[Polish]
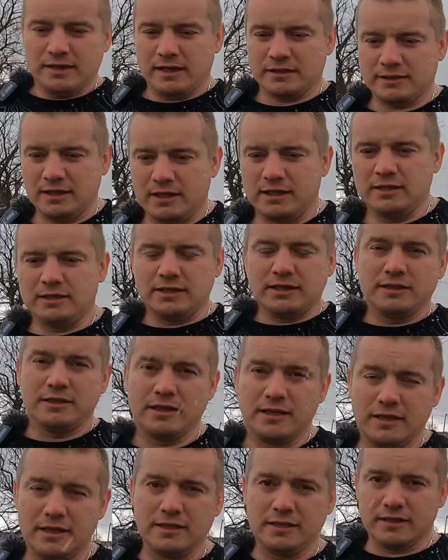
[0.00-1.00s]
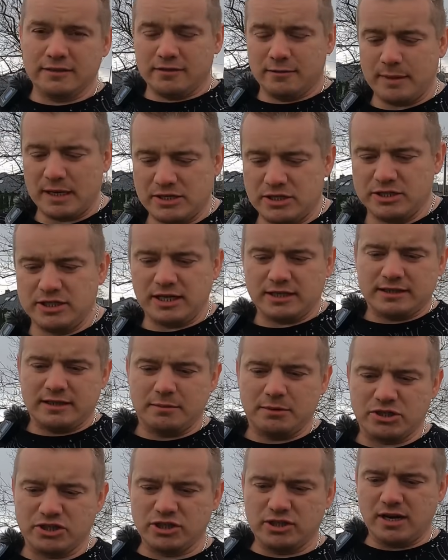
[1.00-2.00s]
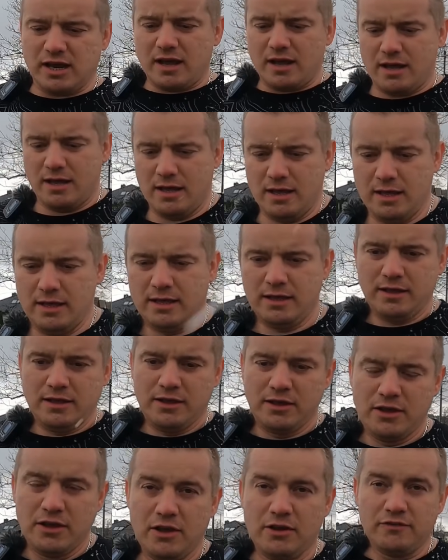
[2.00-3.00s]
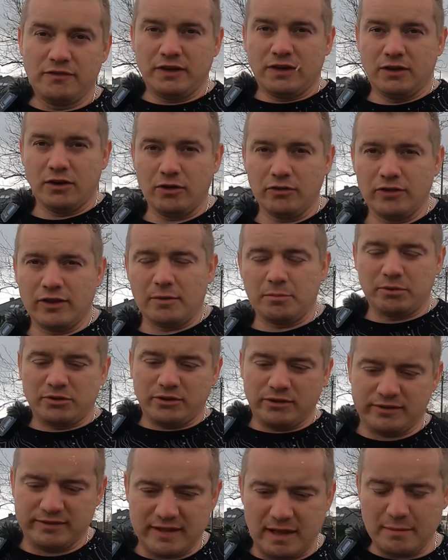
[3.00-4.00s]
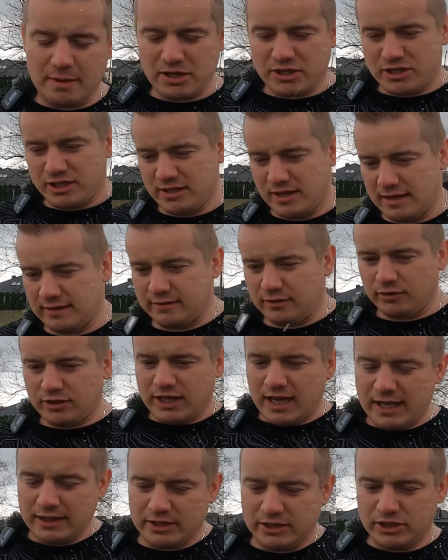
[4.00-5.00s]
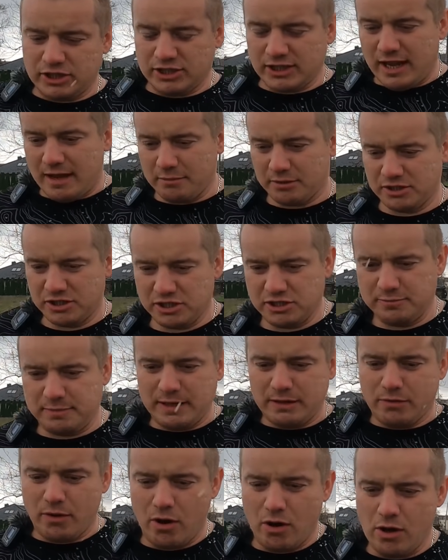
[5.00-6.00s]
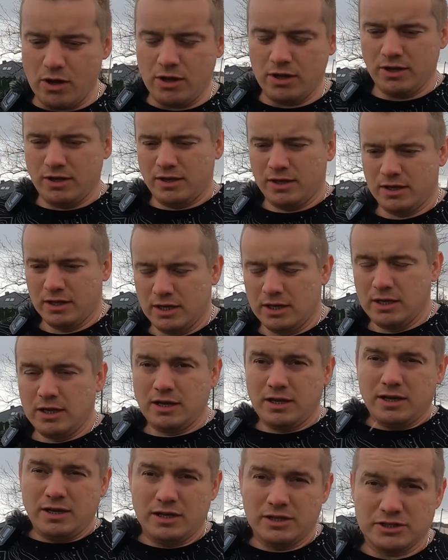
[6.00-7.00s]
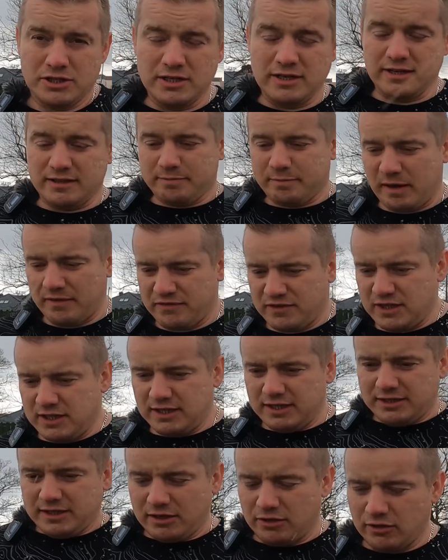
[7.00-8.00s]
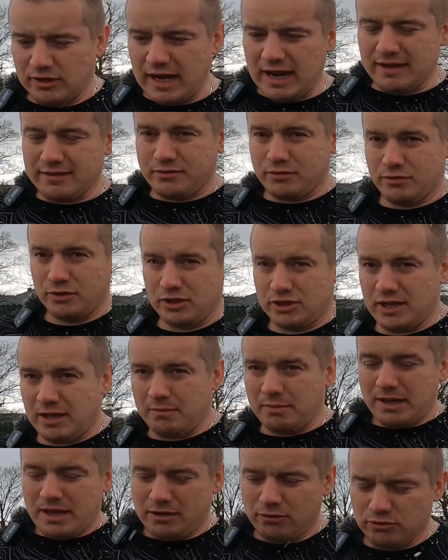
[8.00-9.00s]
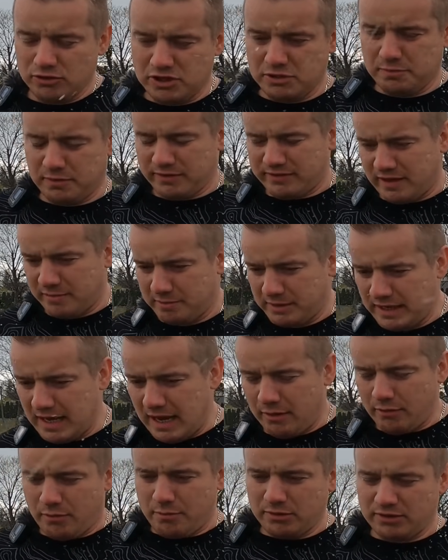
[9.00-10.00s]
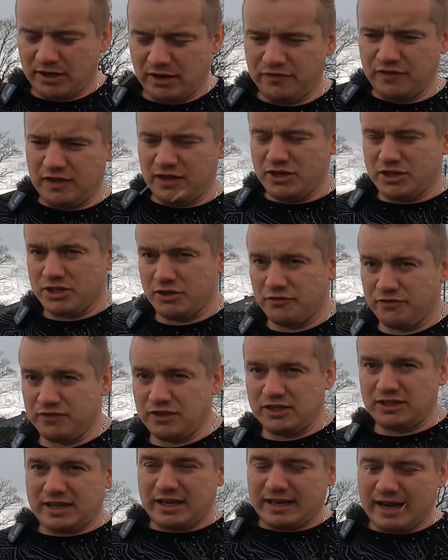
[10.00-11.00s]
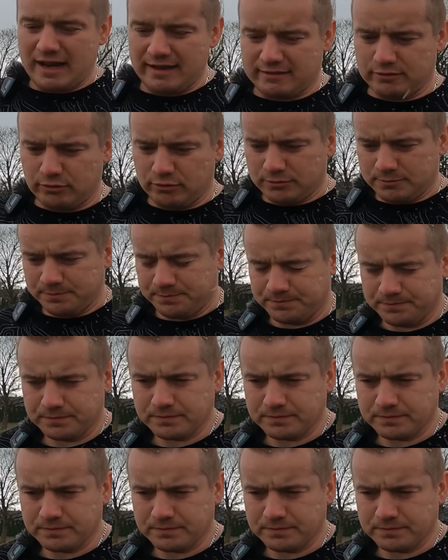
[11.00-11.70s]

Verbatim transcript: Tak, idę, idę, idę zobaczyć, jak ta maszyna wygląda, bo to jest ta maszyna, co kiedyś tam gdzieś było, że nie sprawdzili tego gazu i tam ludzi pozabijało, bo trafili się w nitkę gazu.